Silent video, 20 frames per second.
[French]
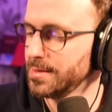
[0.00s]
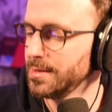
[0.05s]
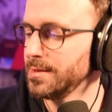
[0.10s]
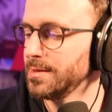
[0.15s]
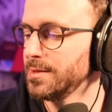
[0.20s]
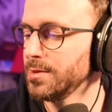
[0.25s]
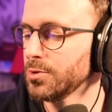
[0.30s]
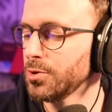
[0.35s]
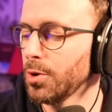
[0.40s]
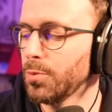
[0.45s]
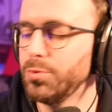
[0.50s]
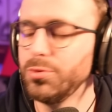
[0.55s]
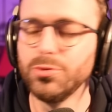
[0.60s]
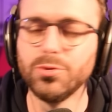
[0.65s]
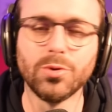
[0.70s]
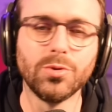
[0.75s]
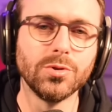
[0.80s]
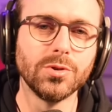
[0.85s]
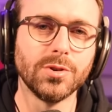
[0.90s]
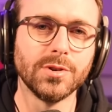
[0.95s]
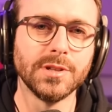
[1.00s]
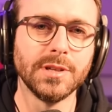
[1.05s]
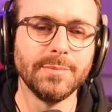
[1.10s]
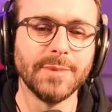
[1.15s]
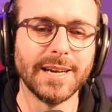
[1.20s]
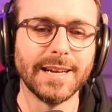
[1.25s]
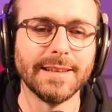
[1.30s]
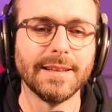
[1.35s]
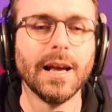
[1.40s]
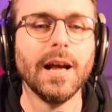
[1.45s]
C'est encore plus drôle quand on est
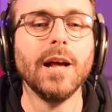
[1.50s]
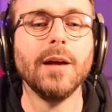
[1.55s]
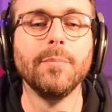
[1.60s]
malade.